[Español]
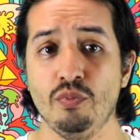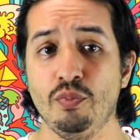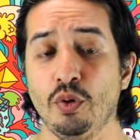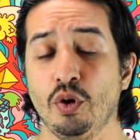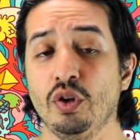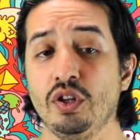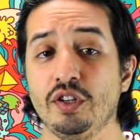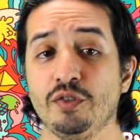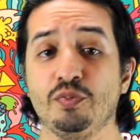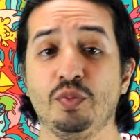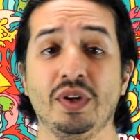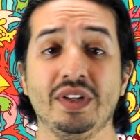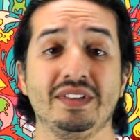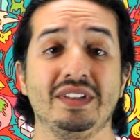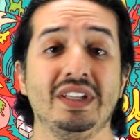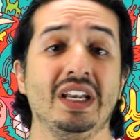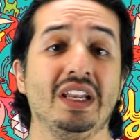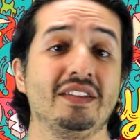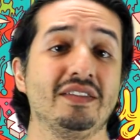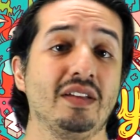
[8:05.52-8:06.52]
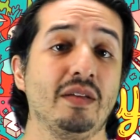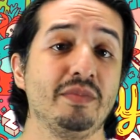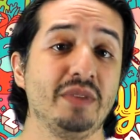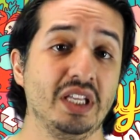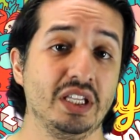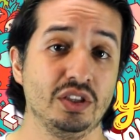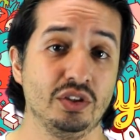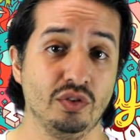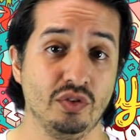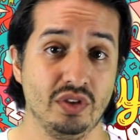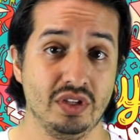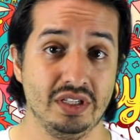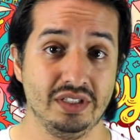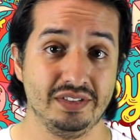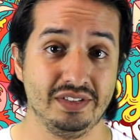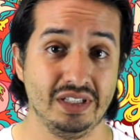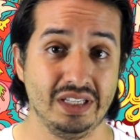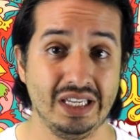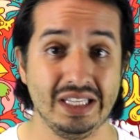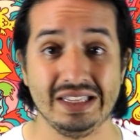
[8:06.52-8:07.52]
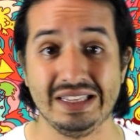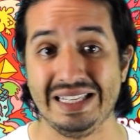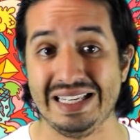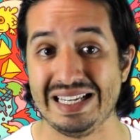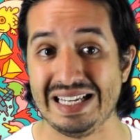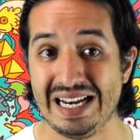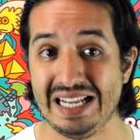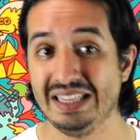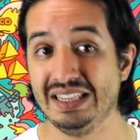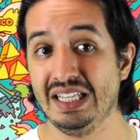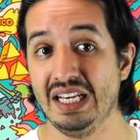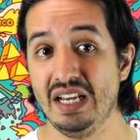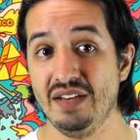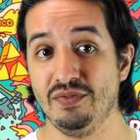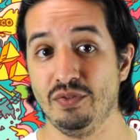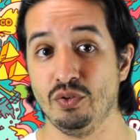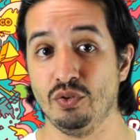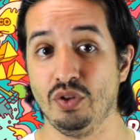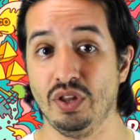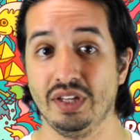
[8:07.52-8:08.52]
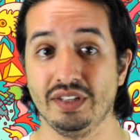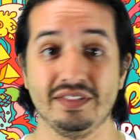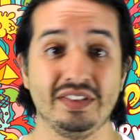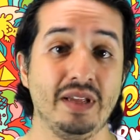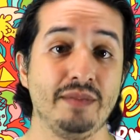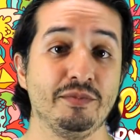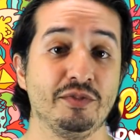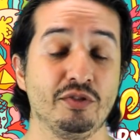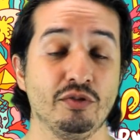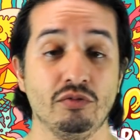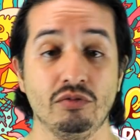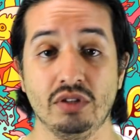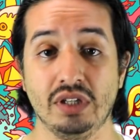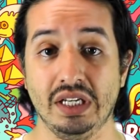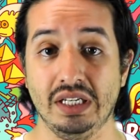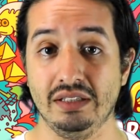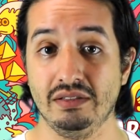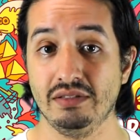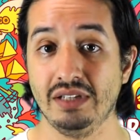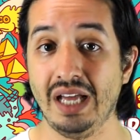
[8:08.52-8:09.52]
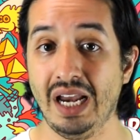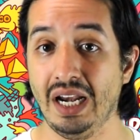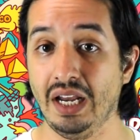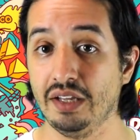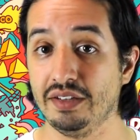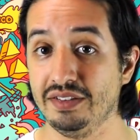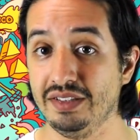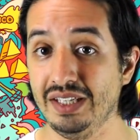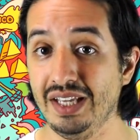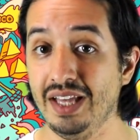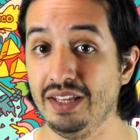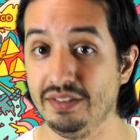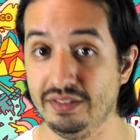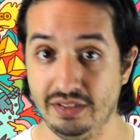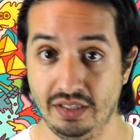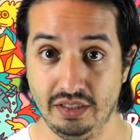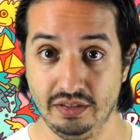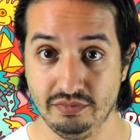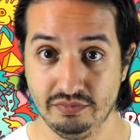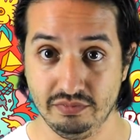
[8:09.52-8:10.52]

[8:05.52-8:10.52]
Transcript: un poco después del lanzamiento del siguiente gran teléfono de Samsung, el Galaxy S.